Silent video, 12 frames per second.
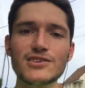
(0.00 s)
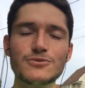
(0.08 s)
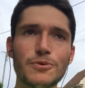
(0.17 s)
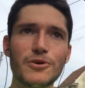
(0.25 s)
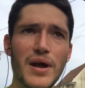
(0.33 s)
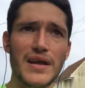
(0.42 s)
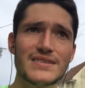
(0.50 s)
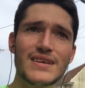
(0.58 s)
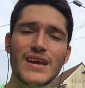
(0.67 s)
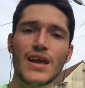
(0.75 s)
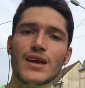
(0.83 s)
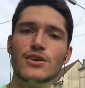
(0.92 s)
que tu progresses.
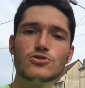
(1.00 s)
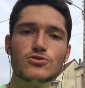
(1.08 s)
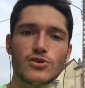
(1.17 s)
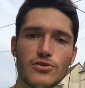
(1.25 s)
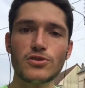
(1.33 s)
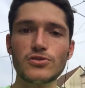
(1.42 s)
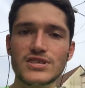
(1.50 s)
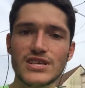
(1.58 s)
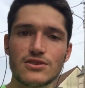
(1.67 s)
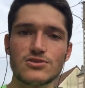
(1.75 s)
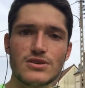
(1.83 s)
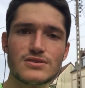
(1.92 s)
Tu
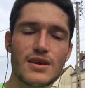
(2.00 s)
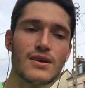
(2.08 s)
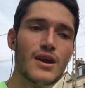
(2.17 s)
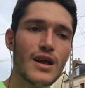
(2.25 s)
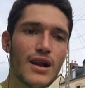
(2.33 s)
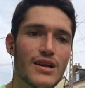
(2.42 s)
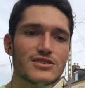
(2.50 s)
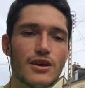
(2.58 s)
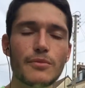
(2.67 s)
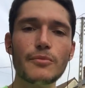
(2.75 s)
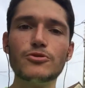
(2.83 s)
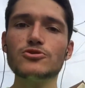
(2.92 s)
t'entretiens juste. Le
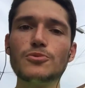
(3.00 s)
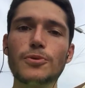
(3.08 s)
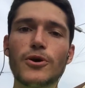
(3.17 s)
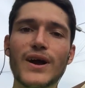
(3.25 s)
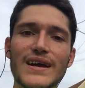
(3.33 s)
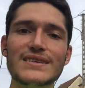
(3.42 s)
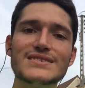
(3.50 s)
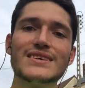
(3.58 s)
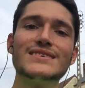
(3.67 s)
seul moment où tu progresses,